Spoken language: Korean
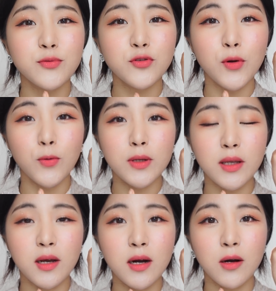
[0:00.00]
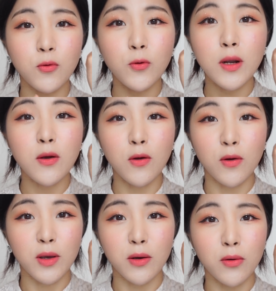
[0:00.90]
입술에 올리니까 코랄
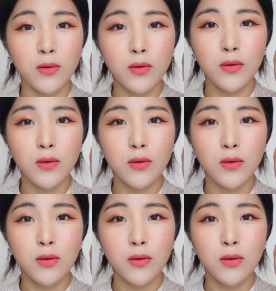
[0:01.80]
컬러예요.